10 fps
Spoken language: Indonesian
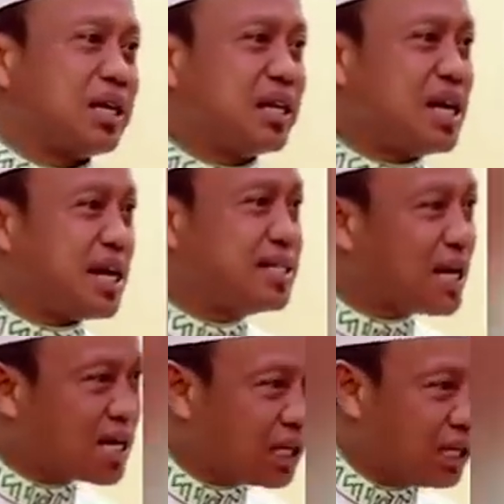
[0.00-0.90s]
ketika
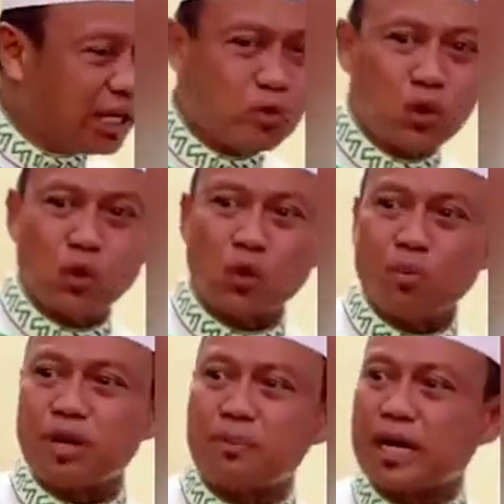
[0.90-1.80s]
diajarkan ilmu
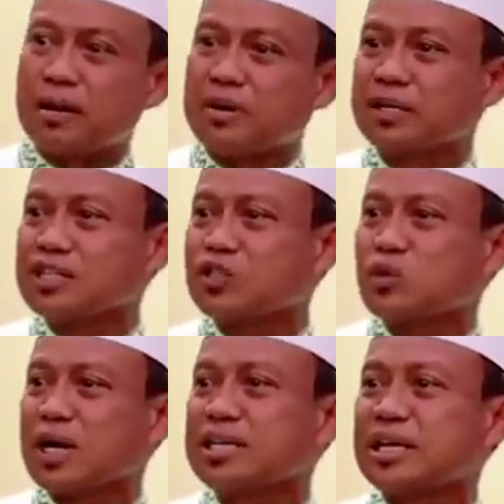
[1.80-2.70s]
hukum kepada
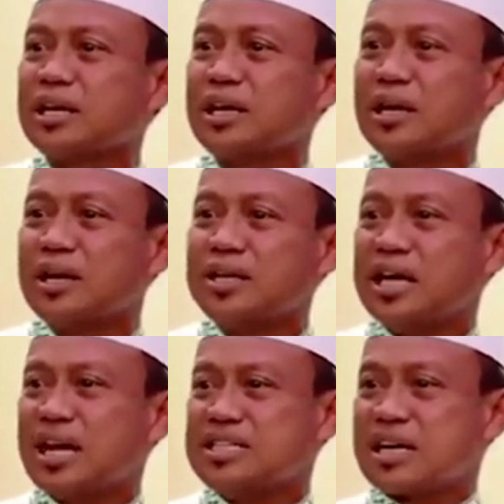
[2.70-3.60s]
mahasiswanya
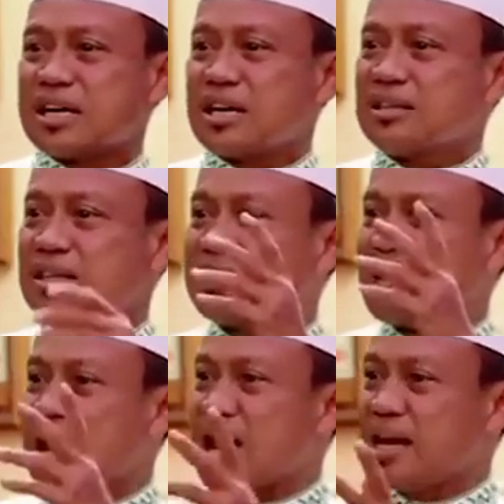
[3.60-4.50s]
diajarkan
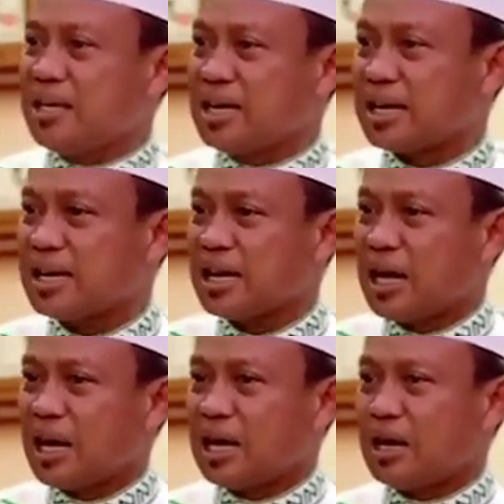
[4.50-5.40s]
tentang
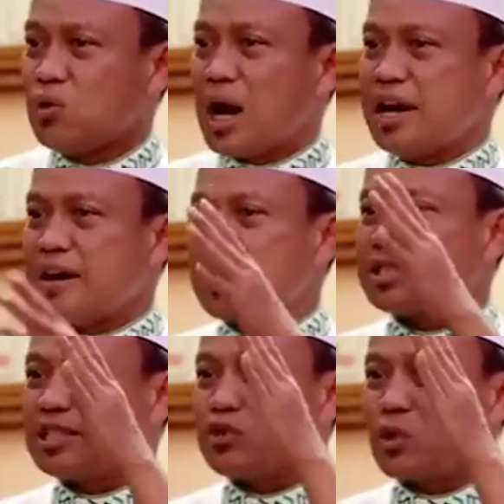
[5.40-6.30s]
keadilan lalu
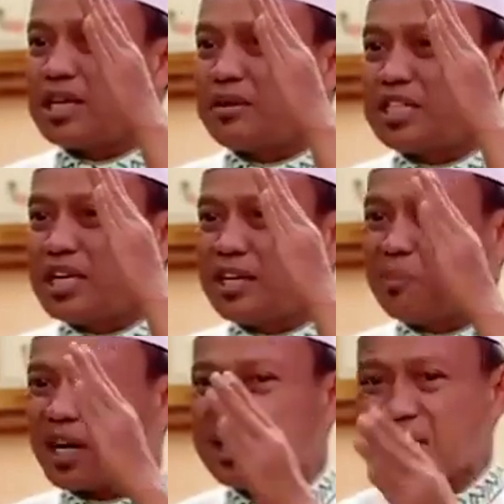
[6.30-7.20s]
anak mahasiswanya
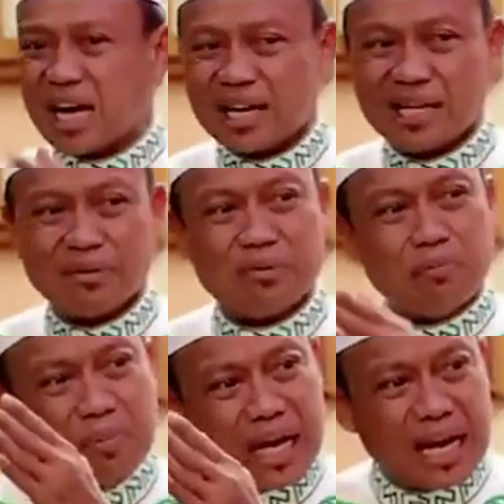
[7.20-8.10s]
menjadi pengacara
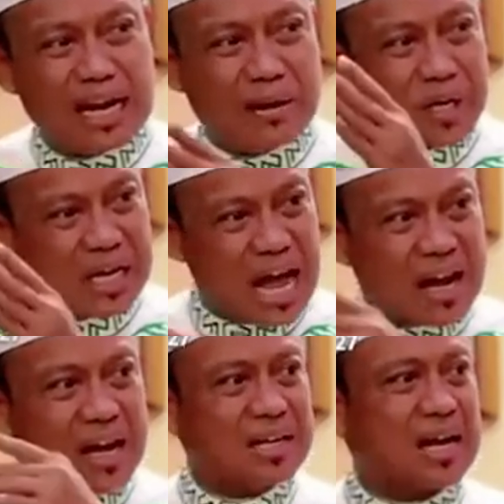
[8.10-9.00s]
yang membela dan
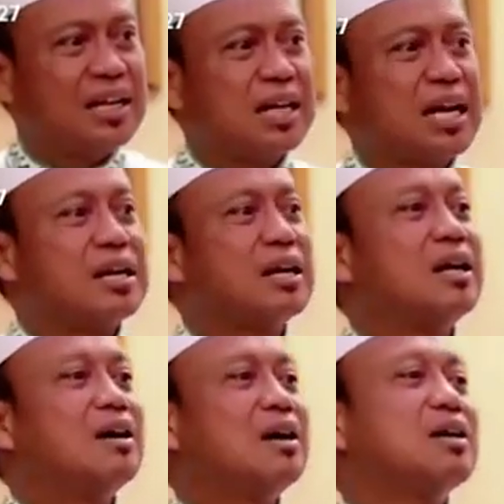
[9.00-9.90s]
menegakkan
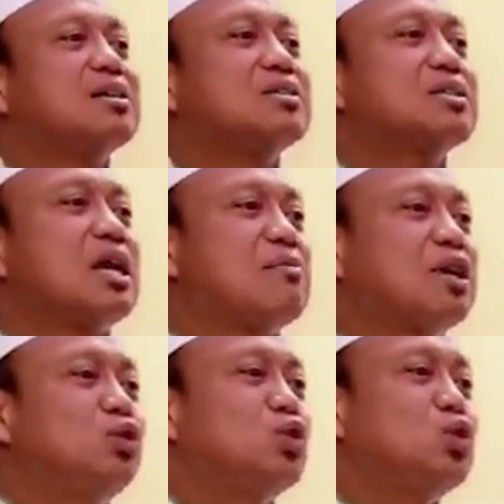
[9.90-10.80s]
keadilan
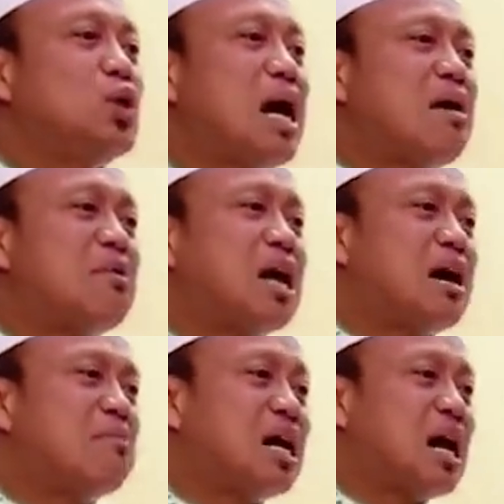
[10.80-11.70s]
selama itu juga
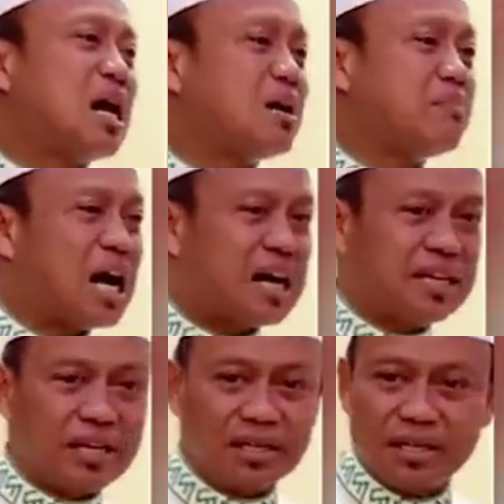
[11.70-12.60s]
amal-amal akan
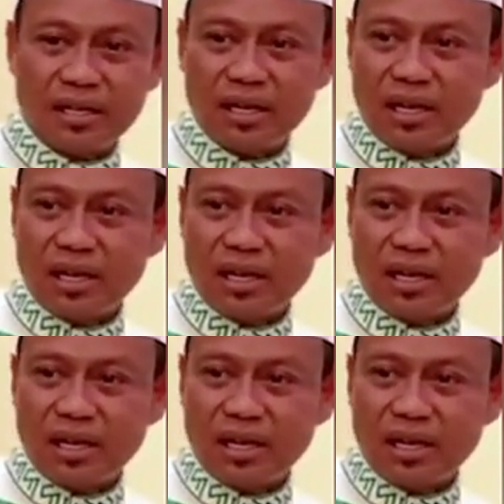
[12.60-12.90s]
mengalir